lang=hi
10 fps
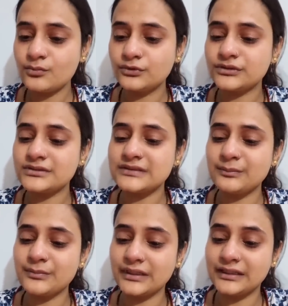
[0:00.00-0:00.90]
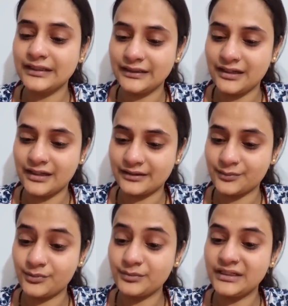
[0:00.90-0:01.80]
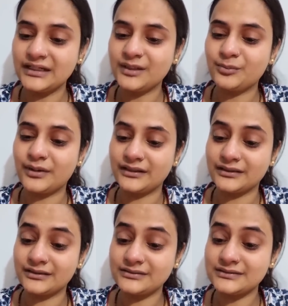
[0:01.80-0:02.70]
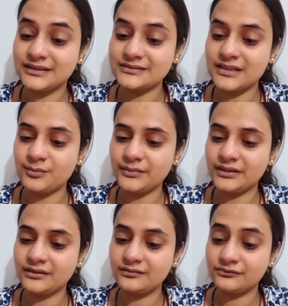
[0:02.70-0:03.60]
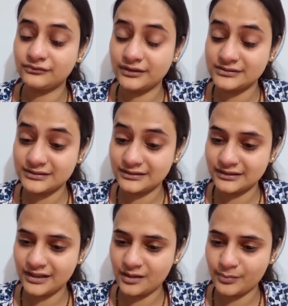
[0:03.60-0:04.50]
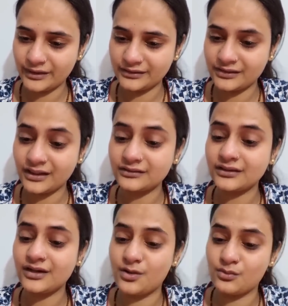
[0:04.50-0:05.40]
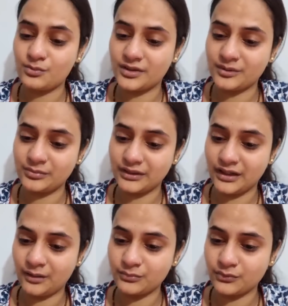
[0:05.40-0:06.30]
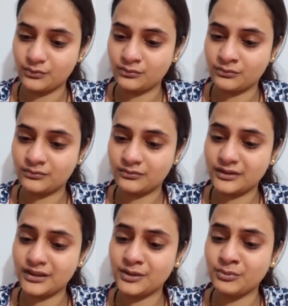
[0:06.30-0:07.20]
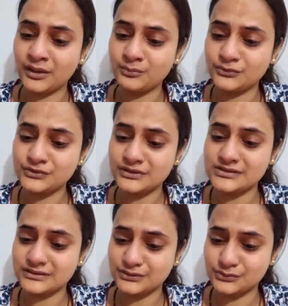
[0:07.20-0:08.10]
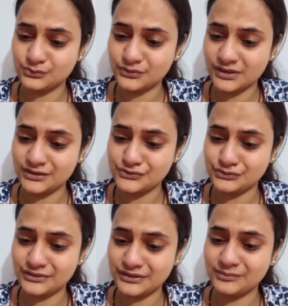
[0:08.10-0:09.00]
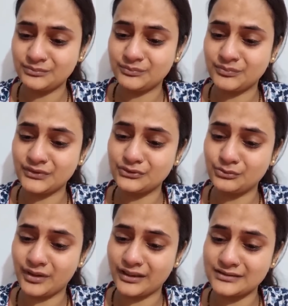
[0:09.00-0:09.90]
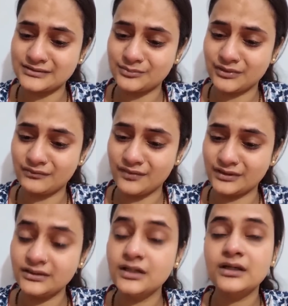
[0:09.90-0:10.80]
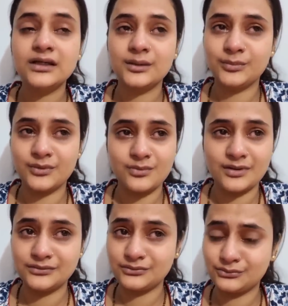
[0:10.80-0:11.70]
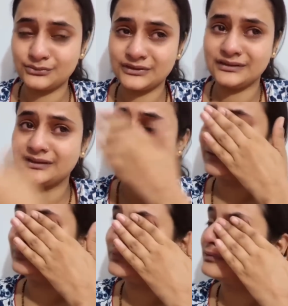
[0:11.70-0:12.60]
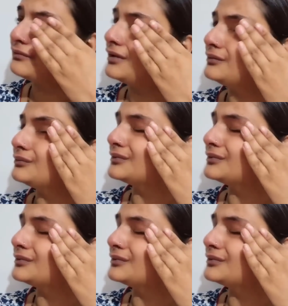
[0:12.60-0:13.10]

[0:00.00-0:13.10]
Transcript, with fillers: मुझसे सब मिलने आ रहे हैं मैं मिल नहीं पा रही किसी के सामने फेस नहीं दिखा पा रही क्या दिखाऊं मैं अपने आप को एक बार मुश्किल से टूट के जुड़ी फिर दोबारा से भगवान के भगवान तो होते ही नहीं है भगवान